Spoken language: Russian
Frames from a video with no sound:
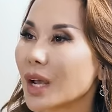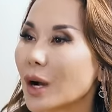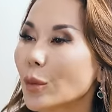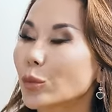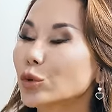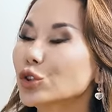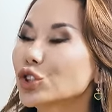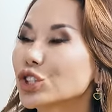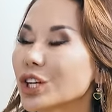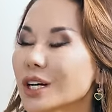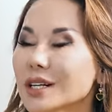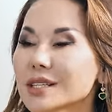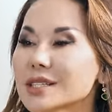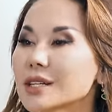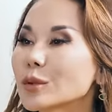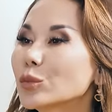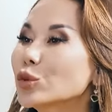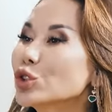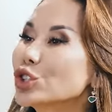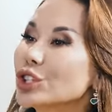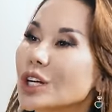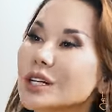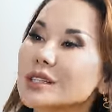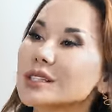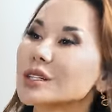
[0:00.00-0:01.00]
что обучаться, ты что-то не
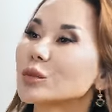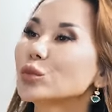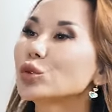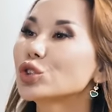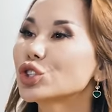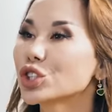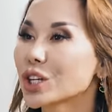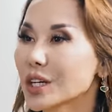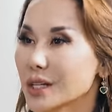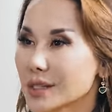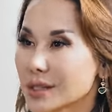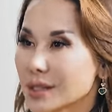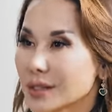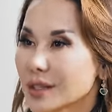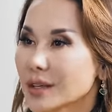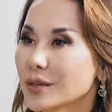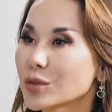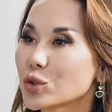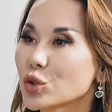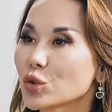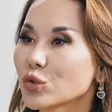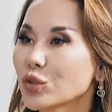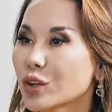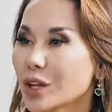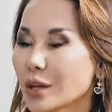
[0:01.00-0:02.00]
обучаться, так обучаться, да,
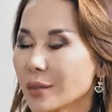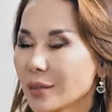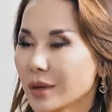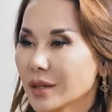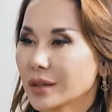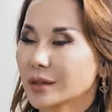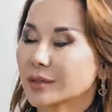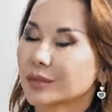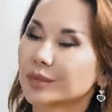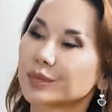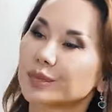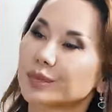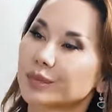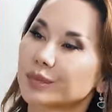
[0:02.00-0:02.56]
все ну, время. Ну, это